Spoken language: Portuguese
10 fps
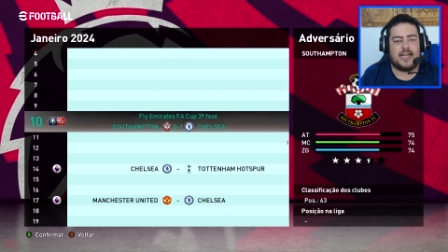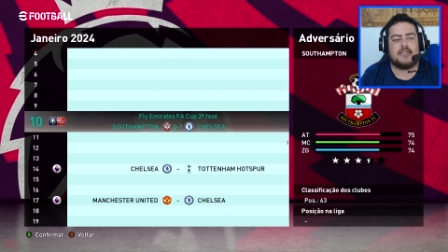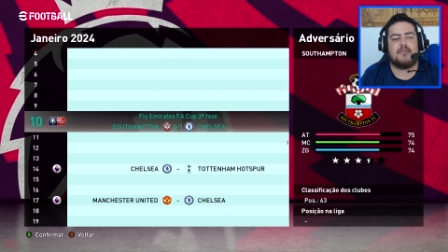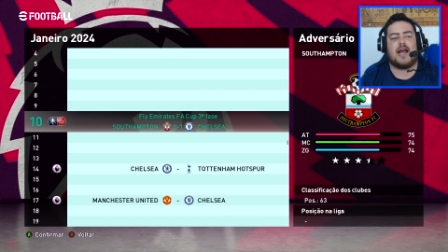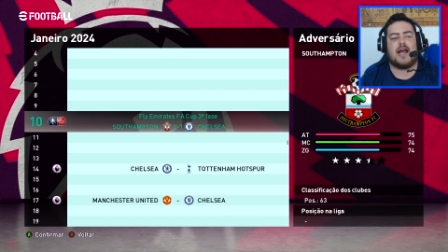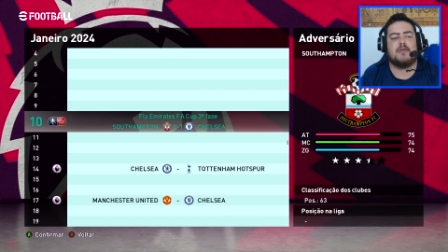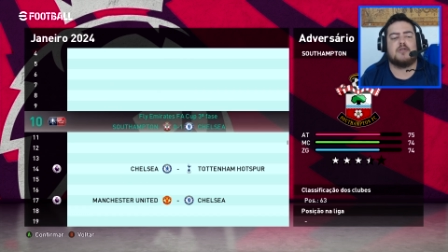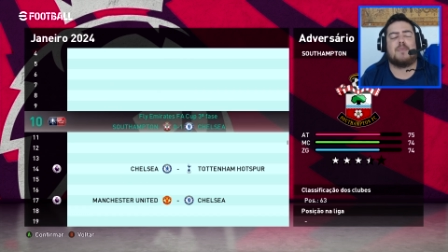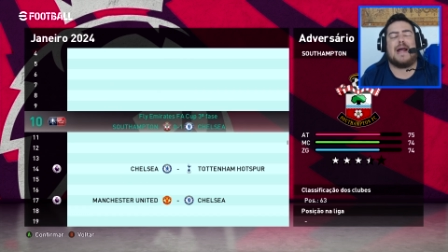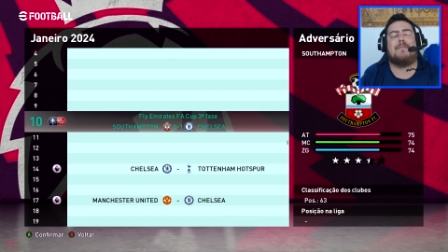e
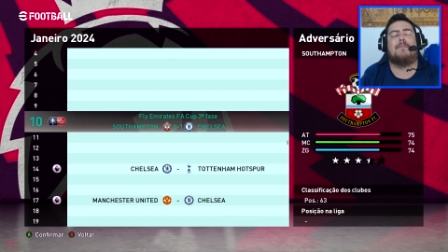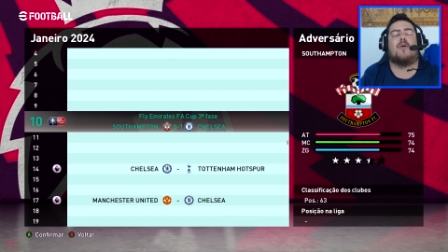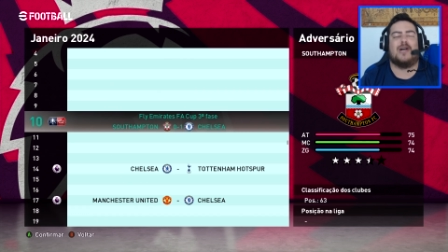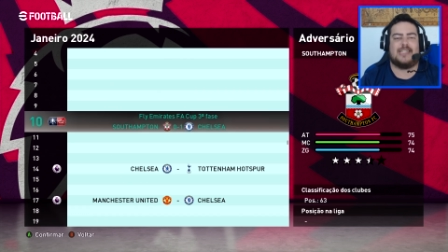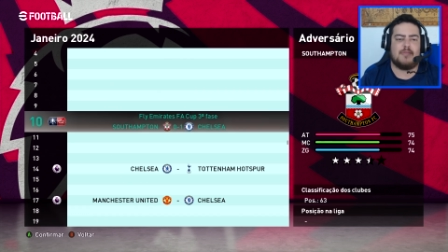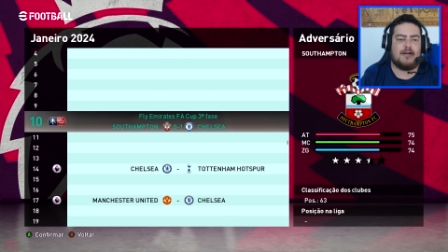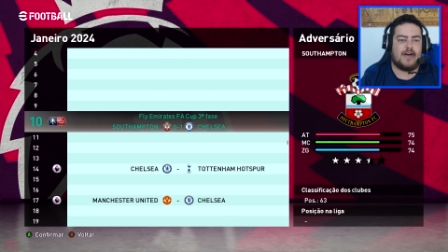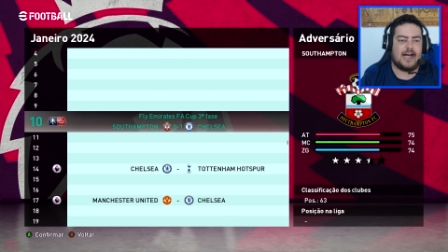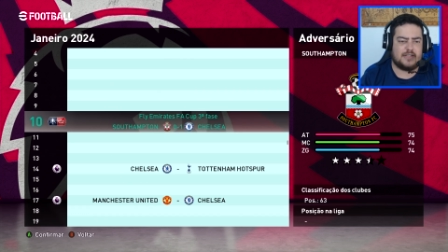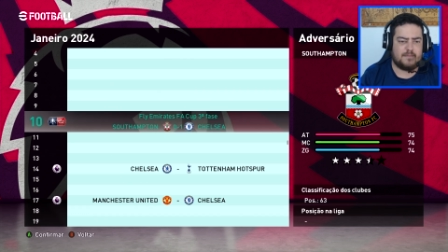classificamos para a próxima
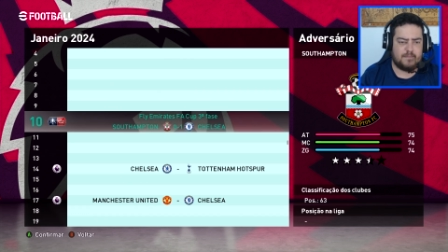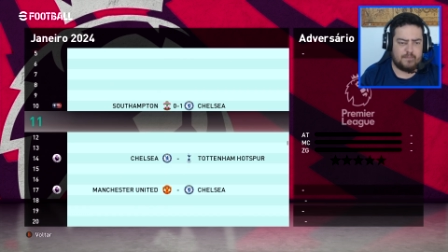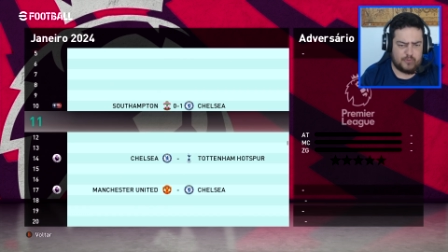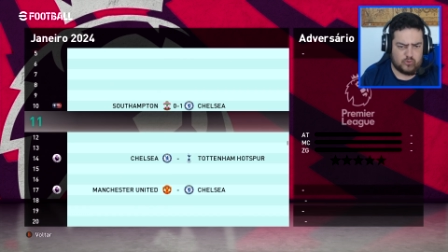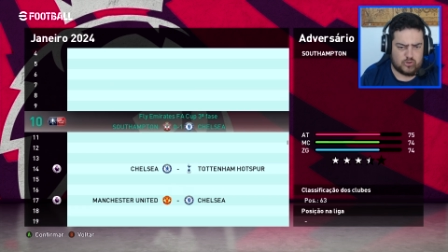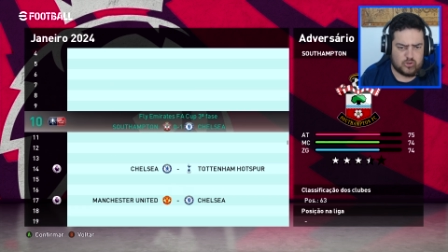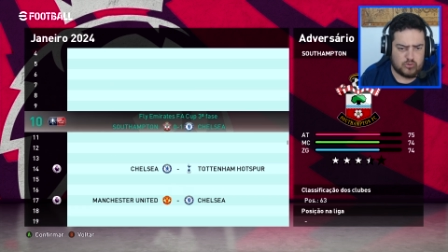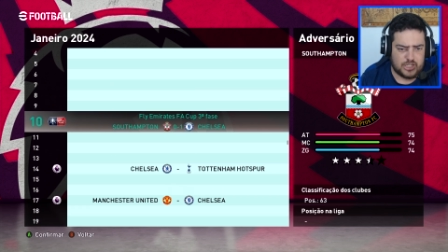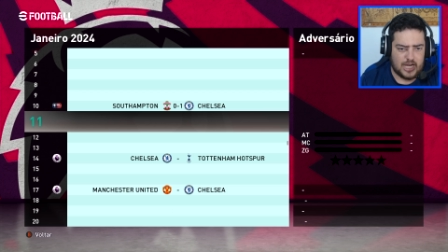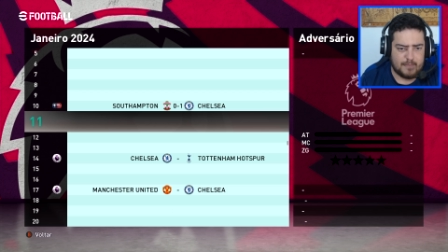fase do
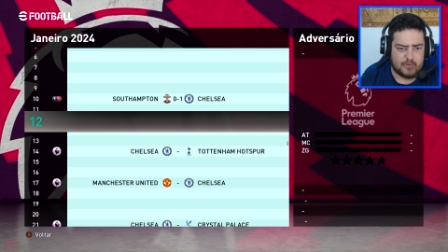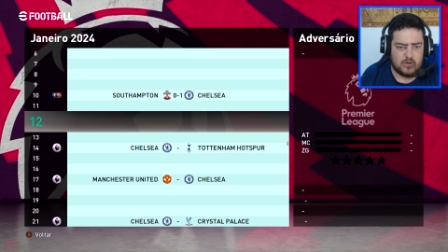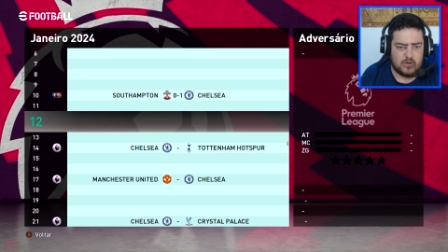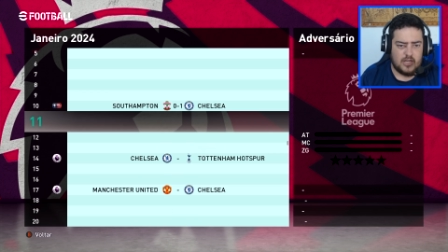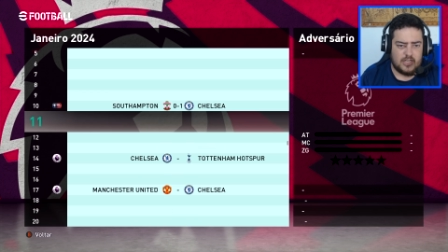Southampton,